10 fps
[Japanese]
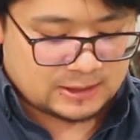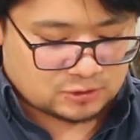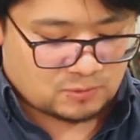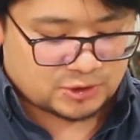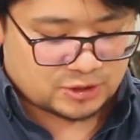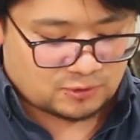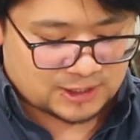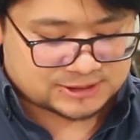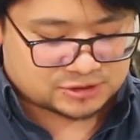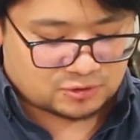共に同
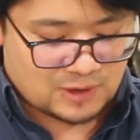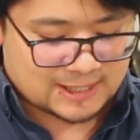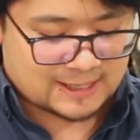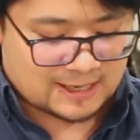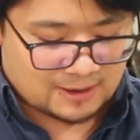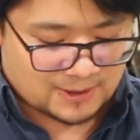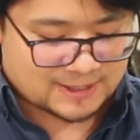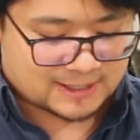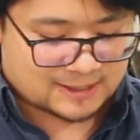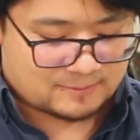じく分け合わ
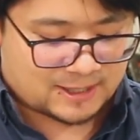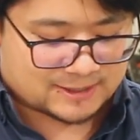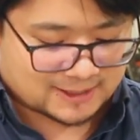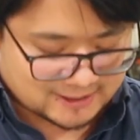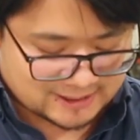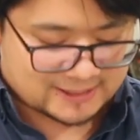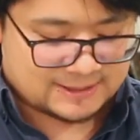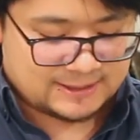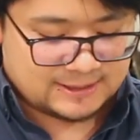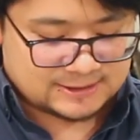なければならない
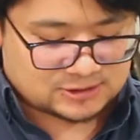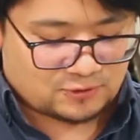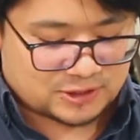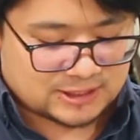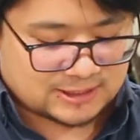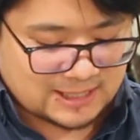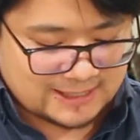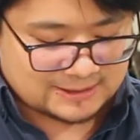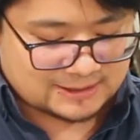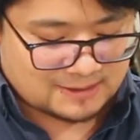その日以
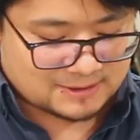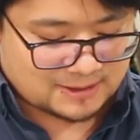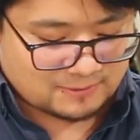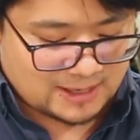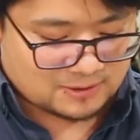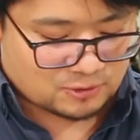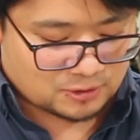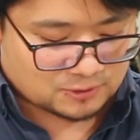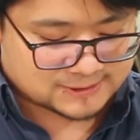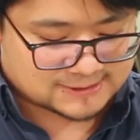来ダビデはこ
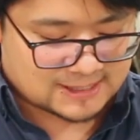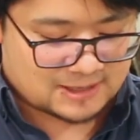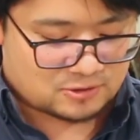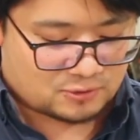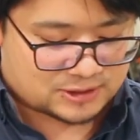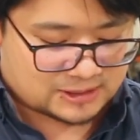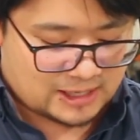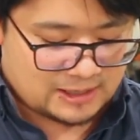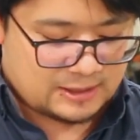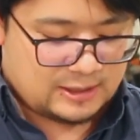れをイスラエルの
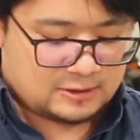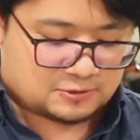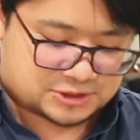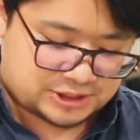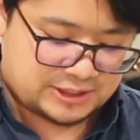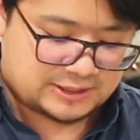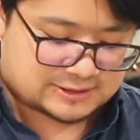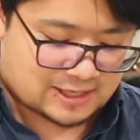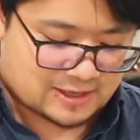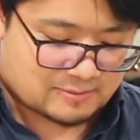掟とし
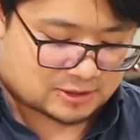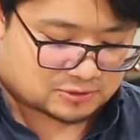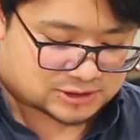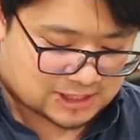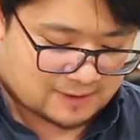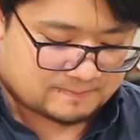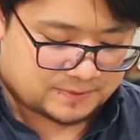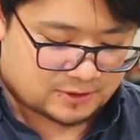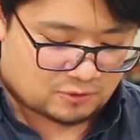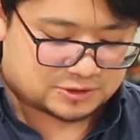定めとした
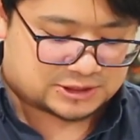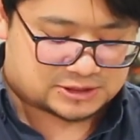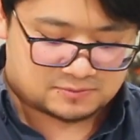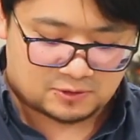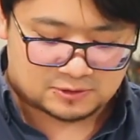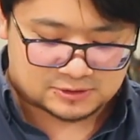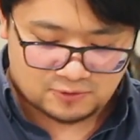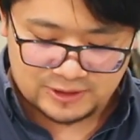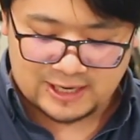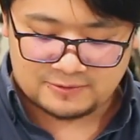今日も
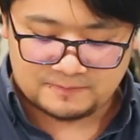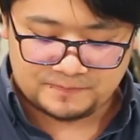そうである